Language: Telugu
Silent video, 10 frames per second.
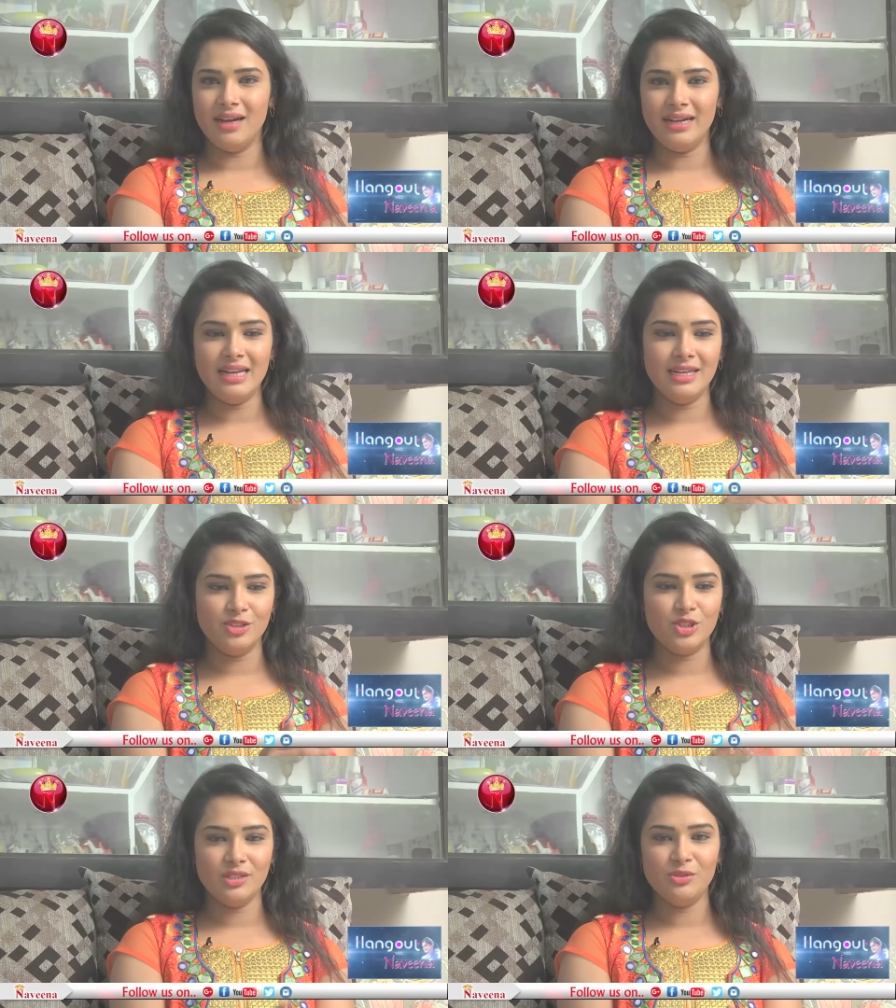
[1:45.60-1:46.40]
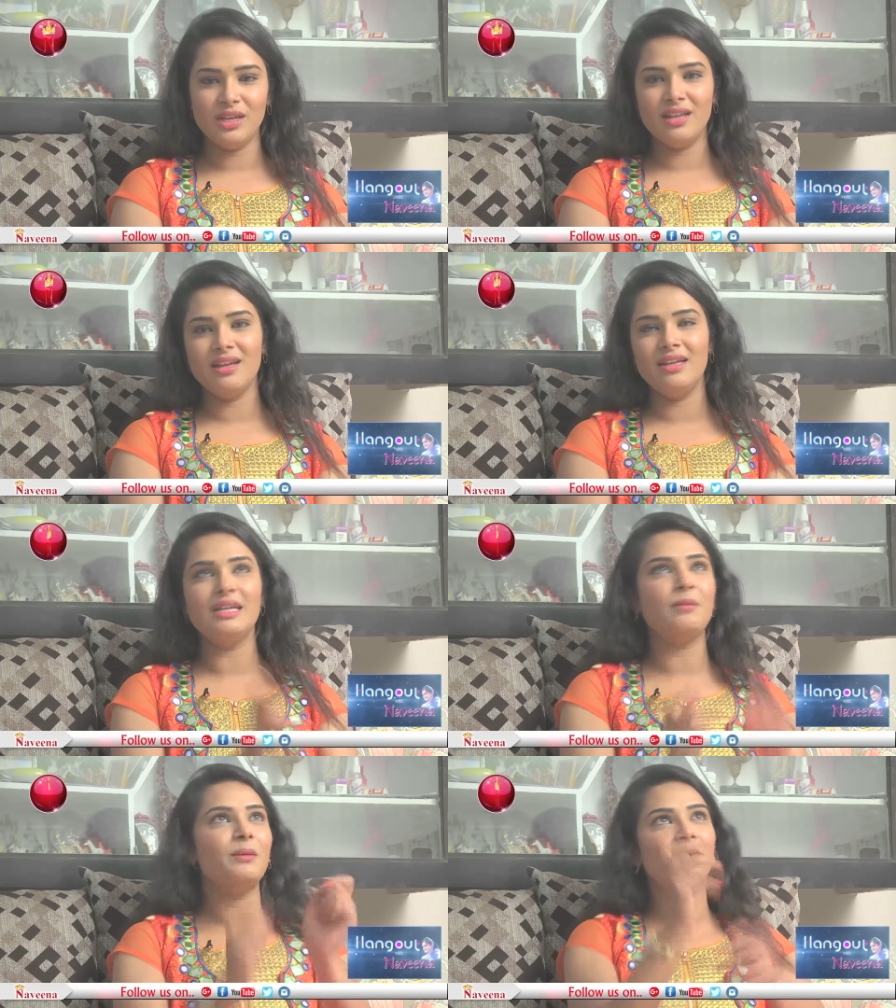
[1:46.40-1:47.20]
అంటే నిచ్చెన ఉంది కదా అని
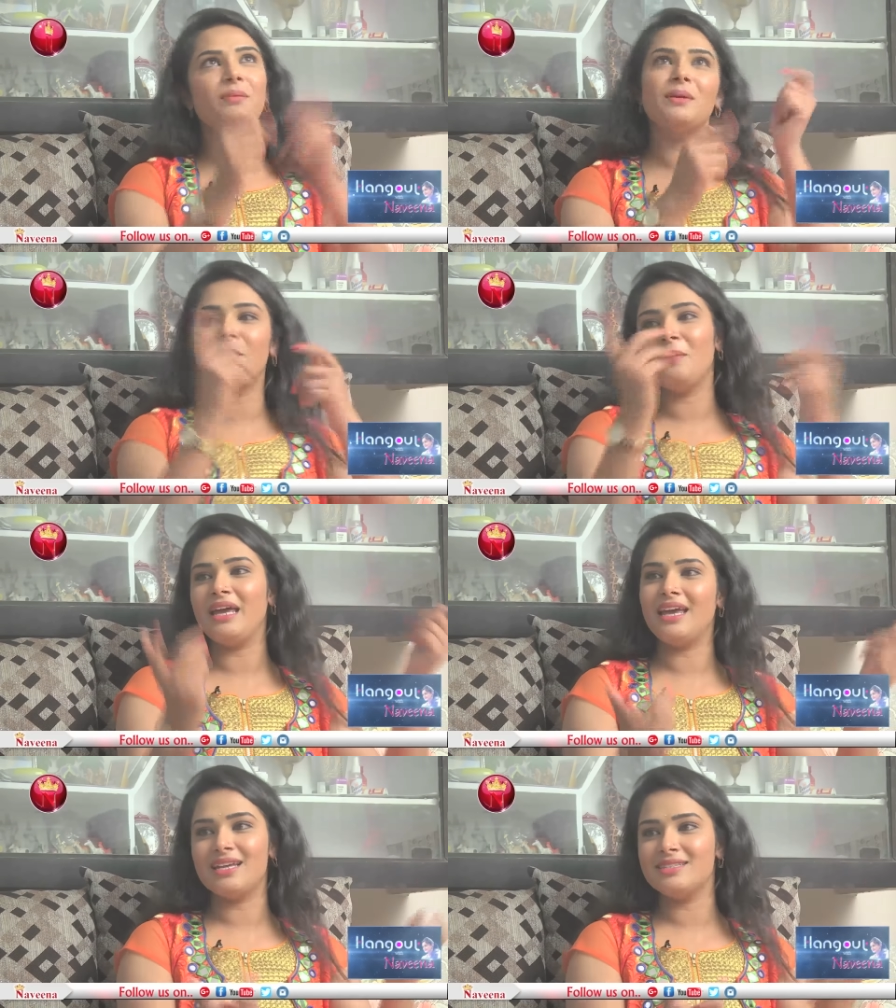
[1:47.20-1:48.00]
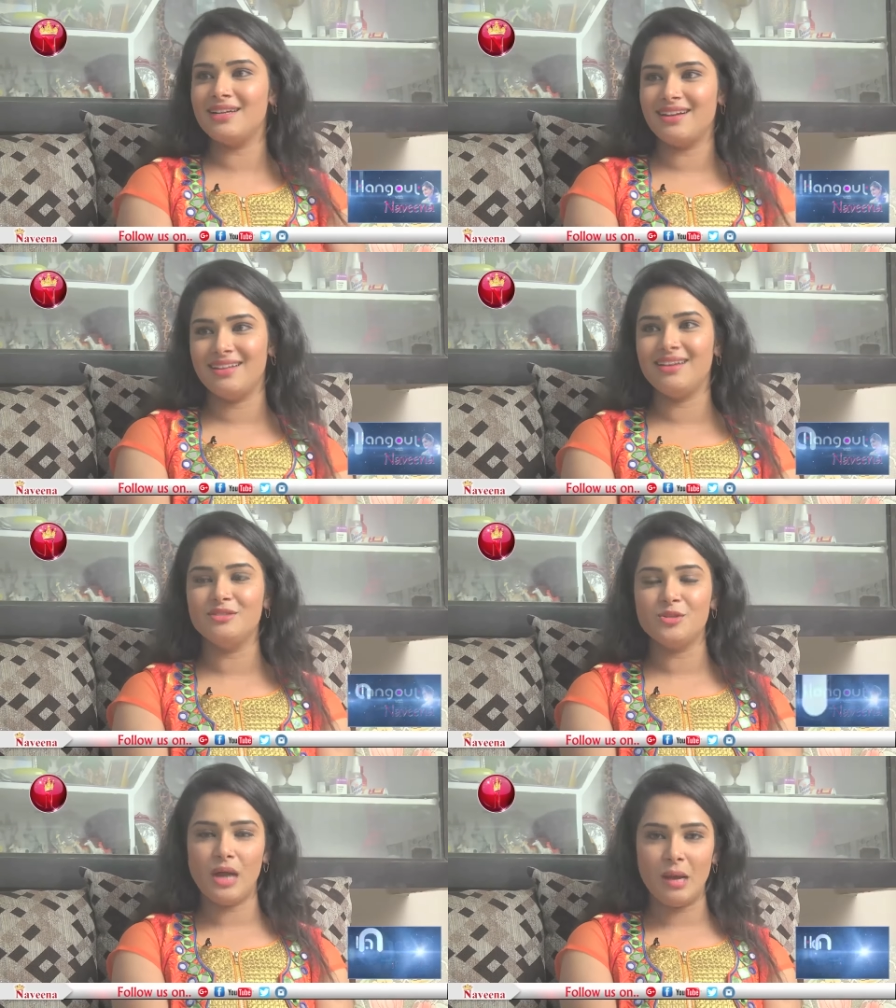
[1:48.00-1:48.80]
టబడబడబడబ పైకి ఎక్కేస్తారు కదా
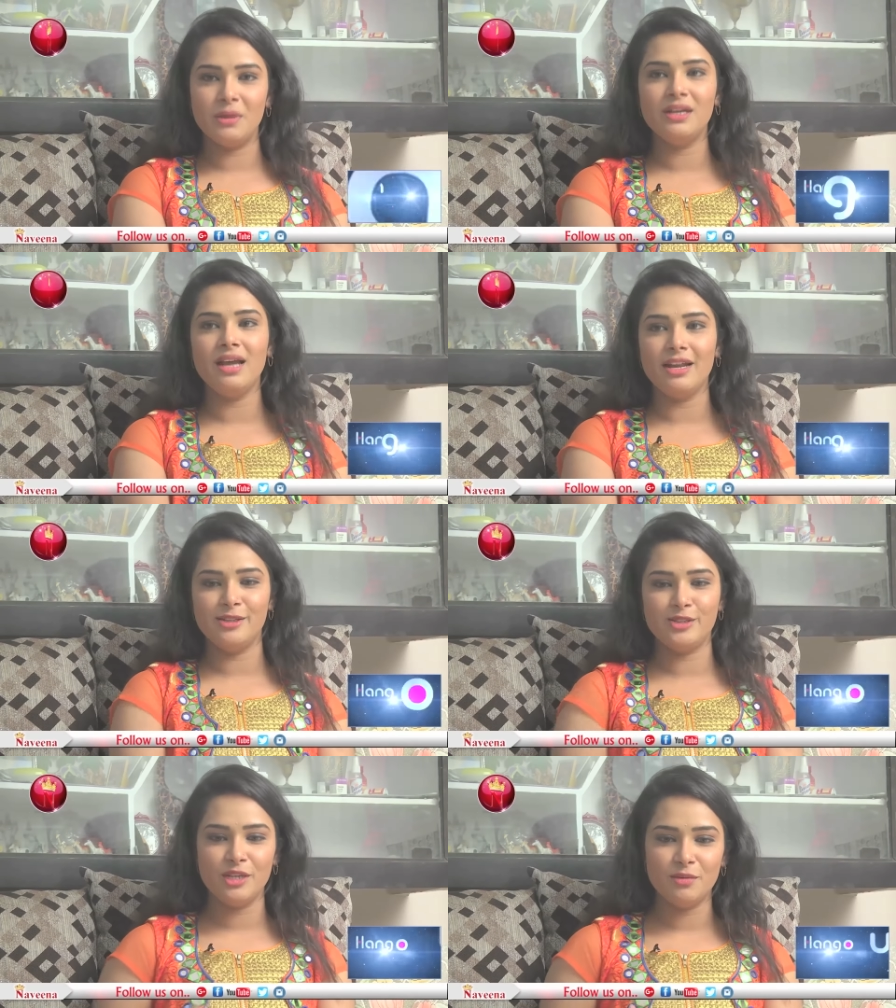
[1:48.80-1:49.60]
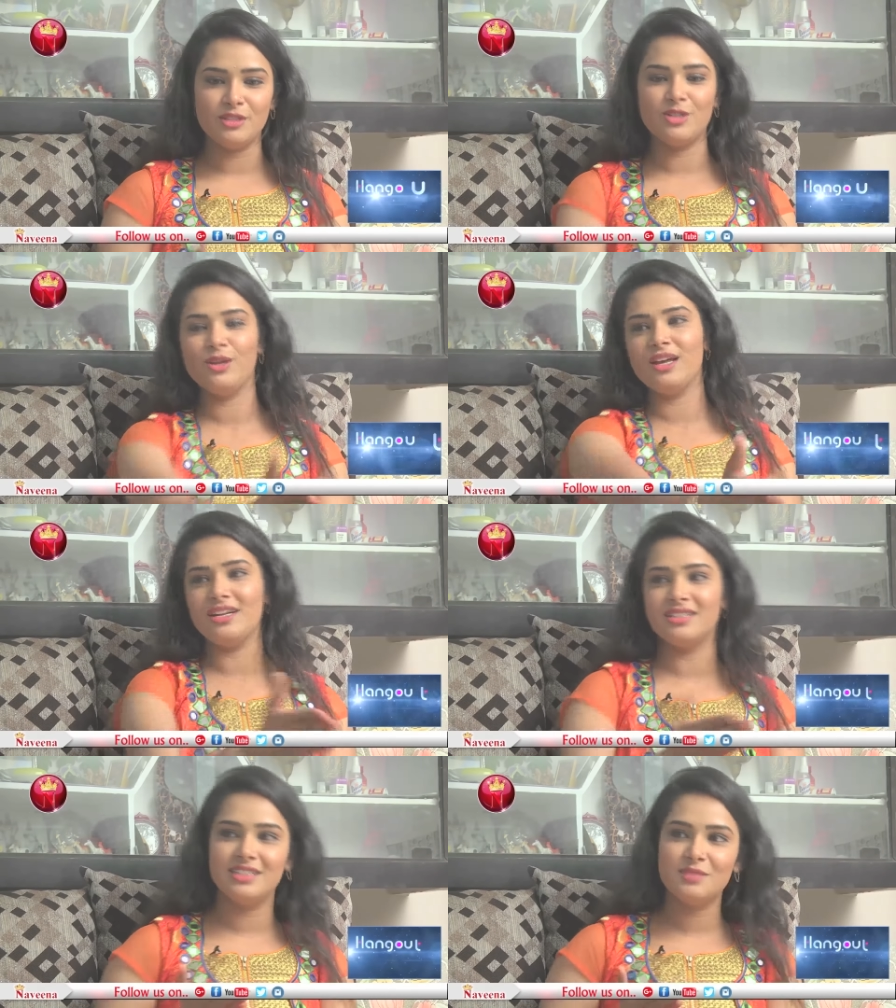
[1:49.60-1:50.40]
సో కాబట్టి ఆ నిచ్చెన్ని మధ్యలోకి
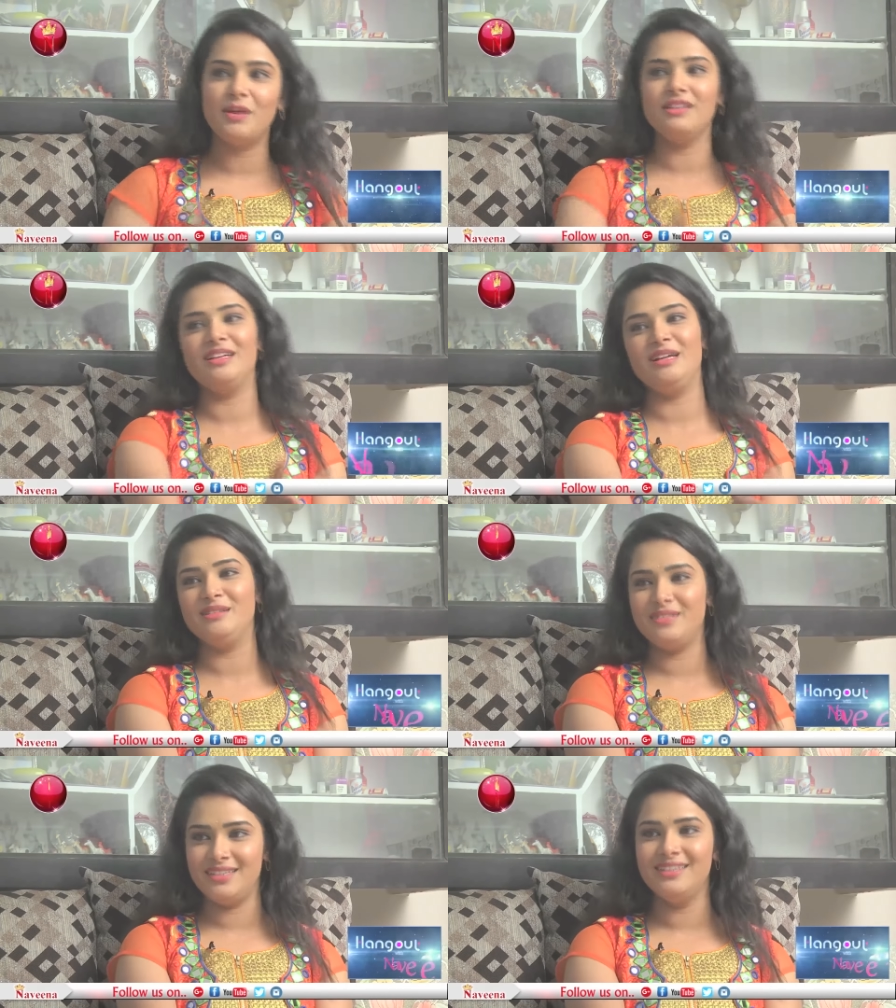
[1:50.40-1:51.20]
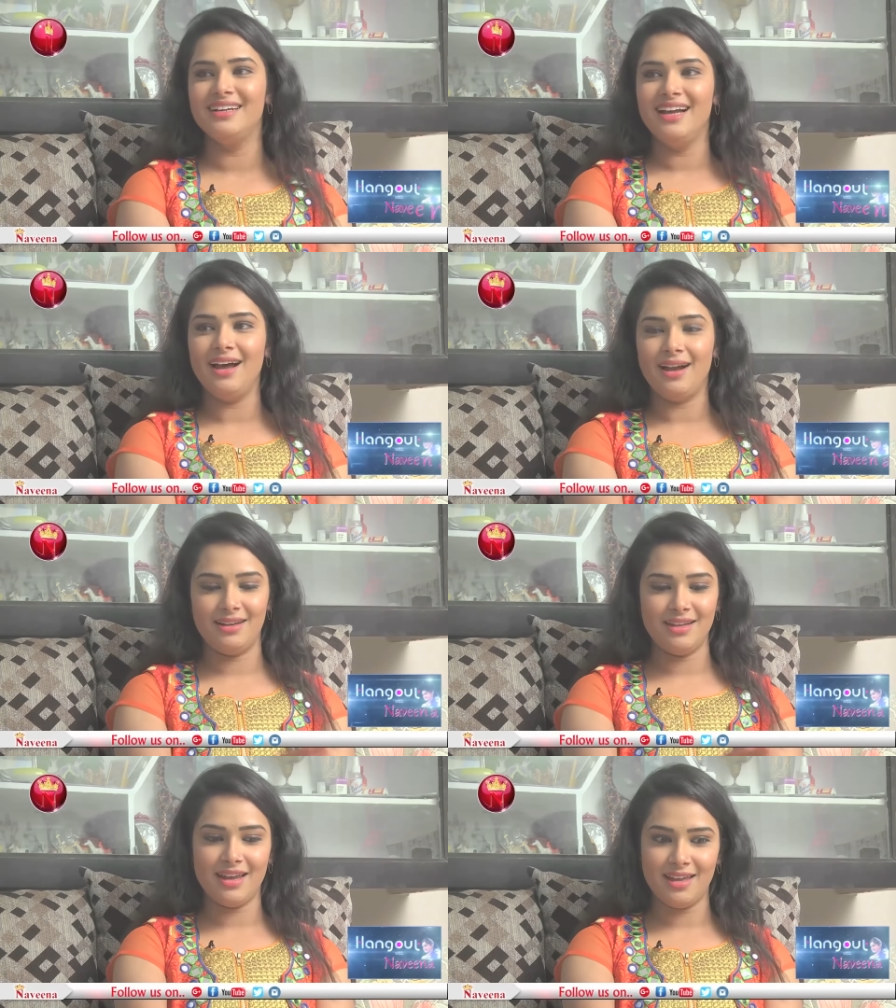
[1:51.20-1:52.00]
కట్ చేసి పెడతాను అంతే
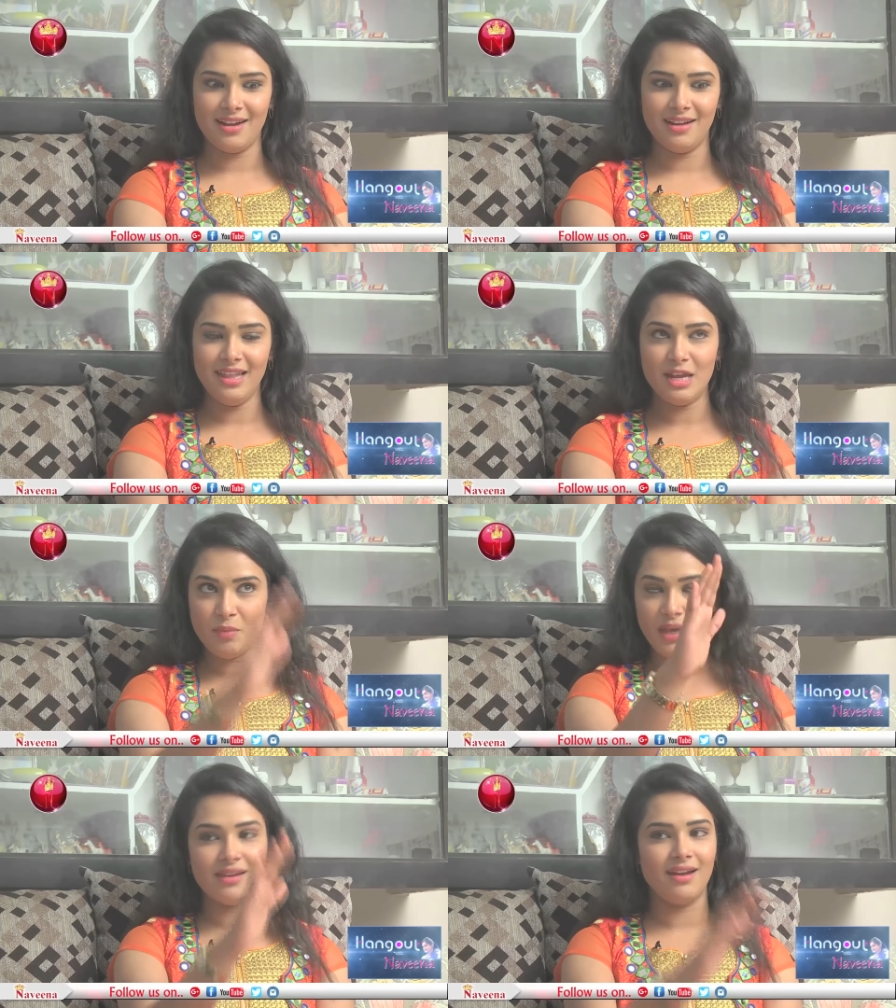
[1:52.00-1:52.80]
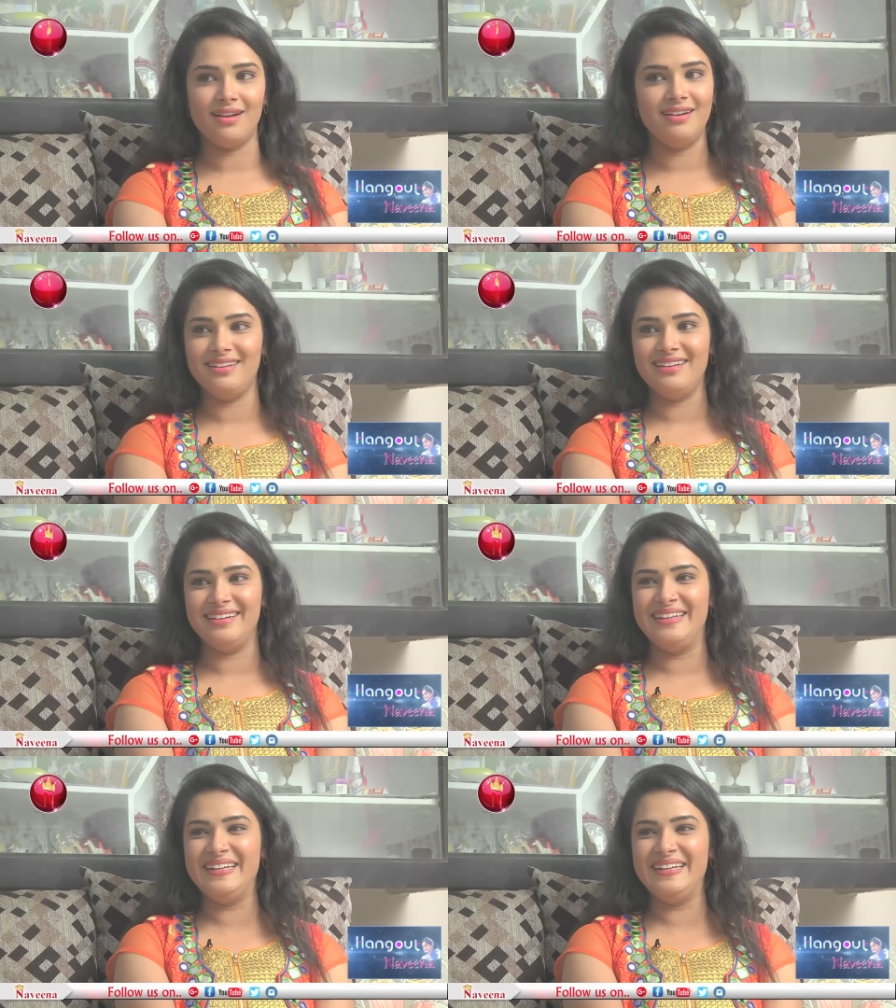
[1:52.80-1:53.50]
అక్కడ దాకే రండి దాని పైకి రాకండి ఇంకా